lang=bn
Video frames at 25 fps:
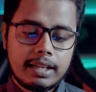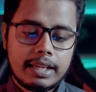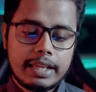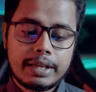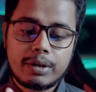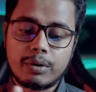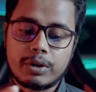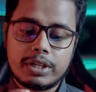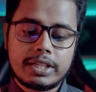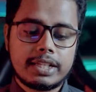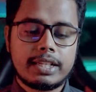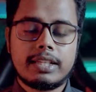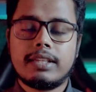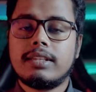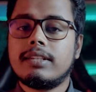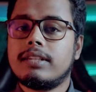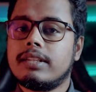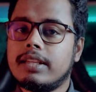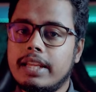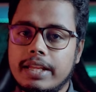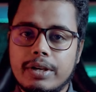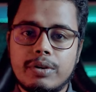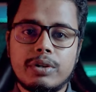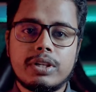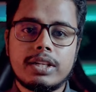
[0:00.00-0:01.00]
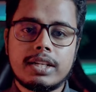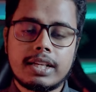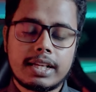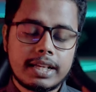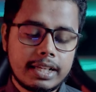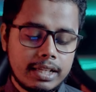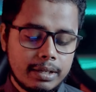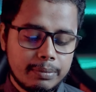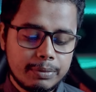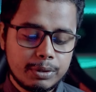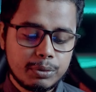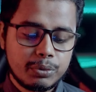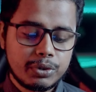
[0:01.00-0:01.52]
এ কয়টাই এ কয়টা
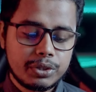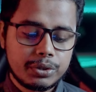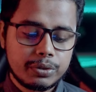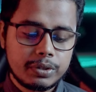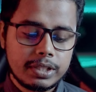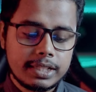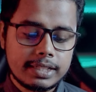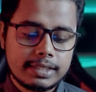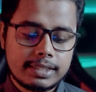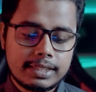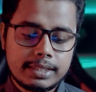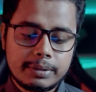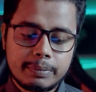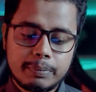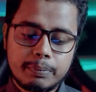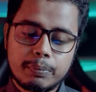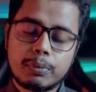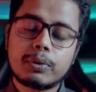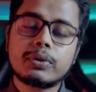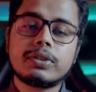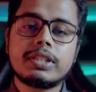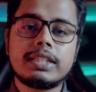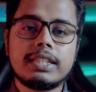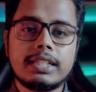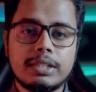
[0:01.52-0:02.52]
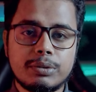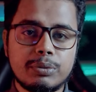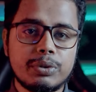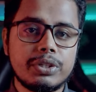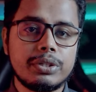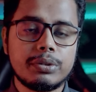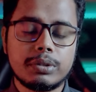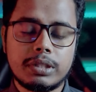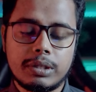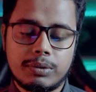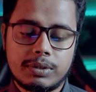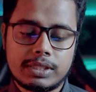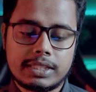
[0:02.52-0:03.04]
টাকাই আমি উইড্রো দিয়েছি প্রতিদিন
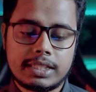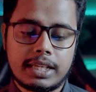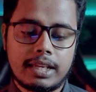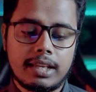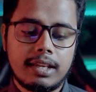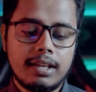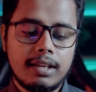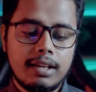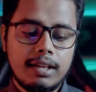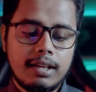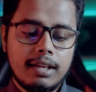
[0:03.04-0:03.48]
উইড্রো দেওয়া যায়